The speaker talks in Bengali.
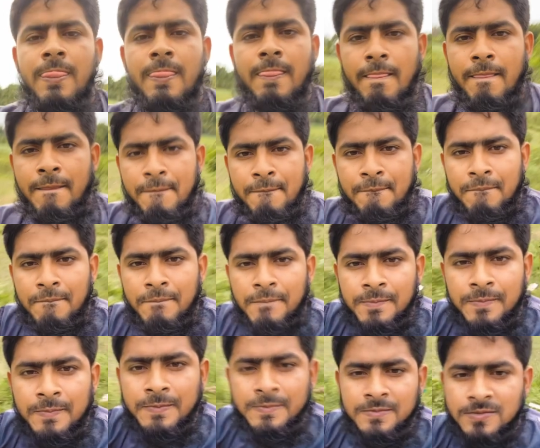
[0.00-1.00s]
কারণ
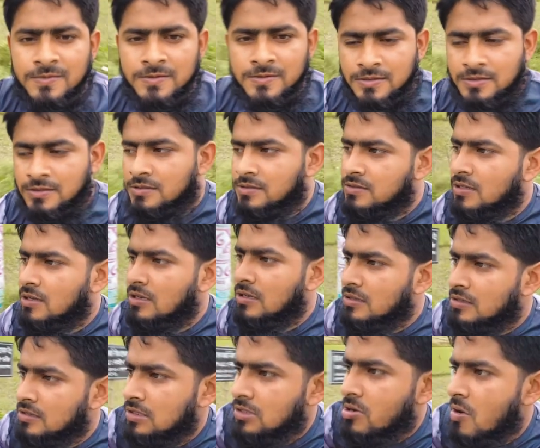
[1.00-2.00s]
সকালবেলা করে একটা
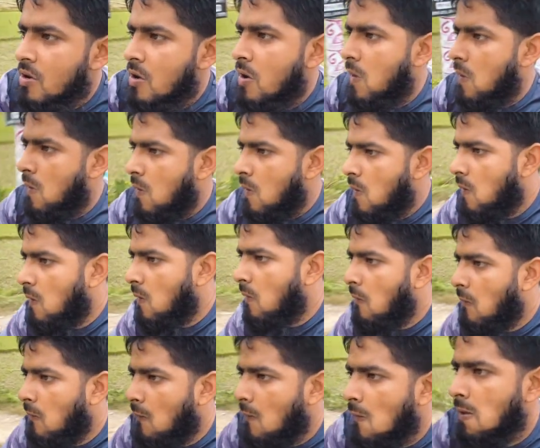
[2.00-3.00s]
ঠান্ডা বাতাস আসে
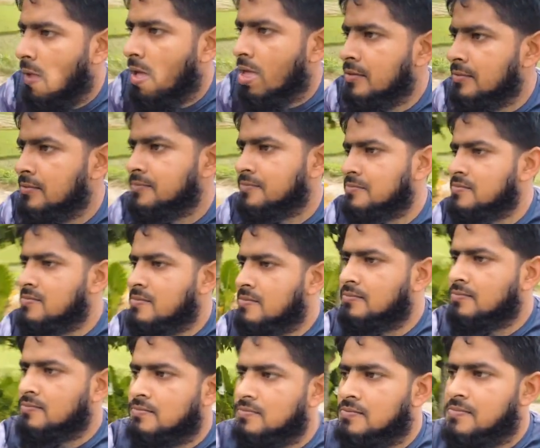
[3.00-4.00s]
সেই বাতাসটা
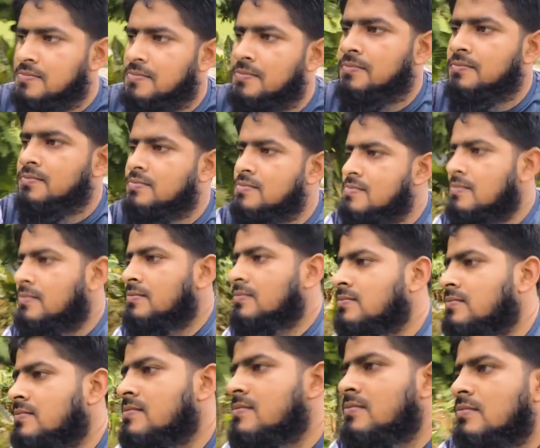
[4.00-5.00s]
আপনি মিস করবেন কারণ
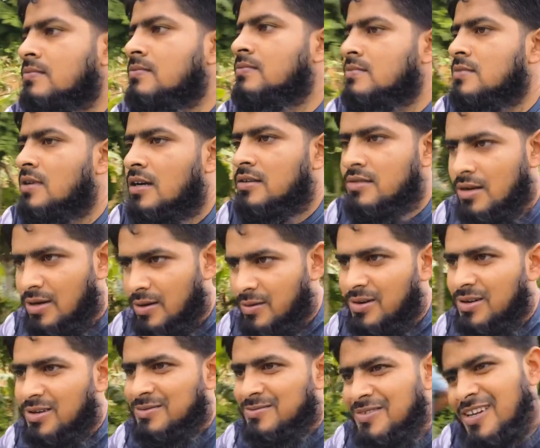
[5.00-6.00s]
যদি আপনি পাঁচটার দিকে
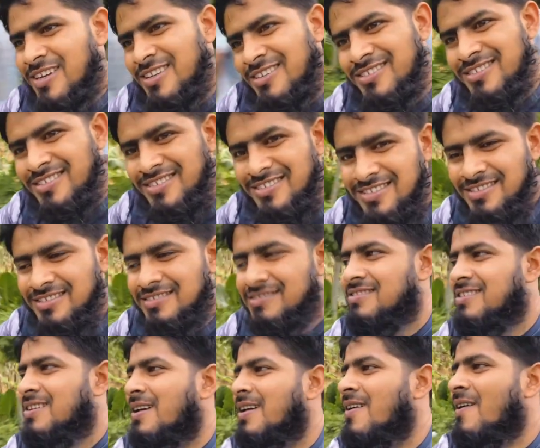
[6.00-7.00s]
ঘুমের থেকে না উঠতে
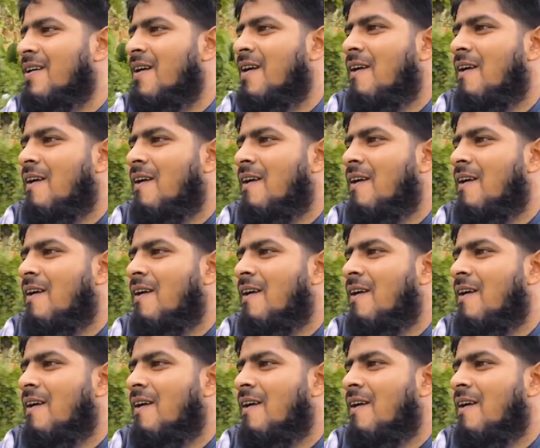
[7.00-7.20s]
পারেন